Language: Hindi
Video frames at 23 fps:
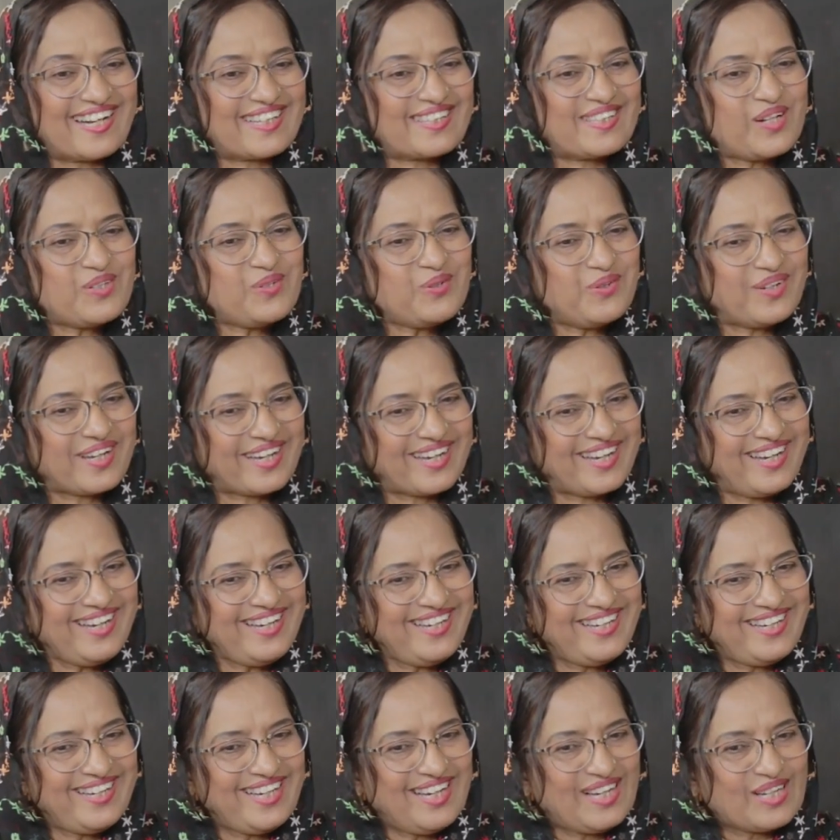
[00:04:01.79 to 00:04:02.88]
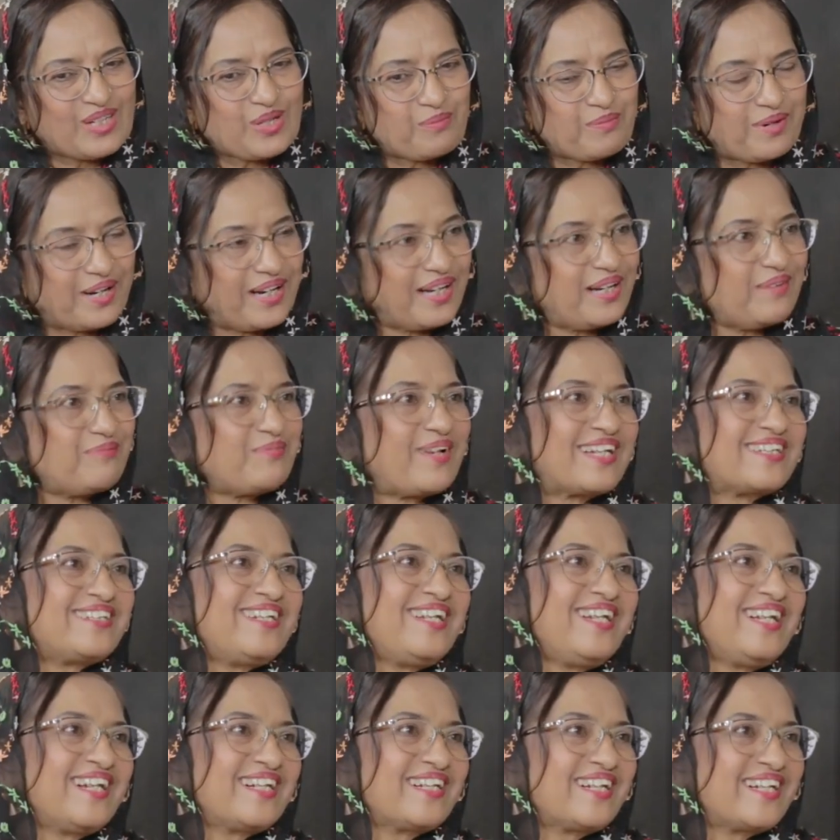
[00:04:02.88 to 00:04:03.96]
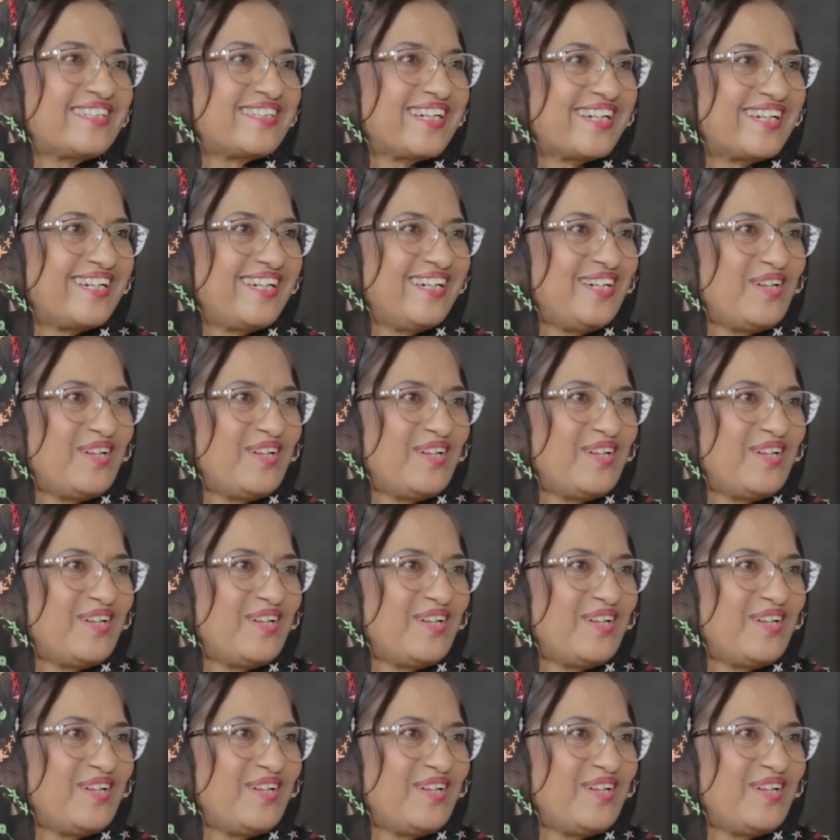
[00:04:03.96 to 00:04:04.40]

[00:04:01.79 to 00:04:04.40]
लगता तो नहीं है तो मैंने कहा कैसे लगना चाहिए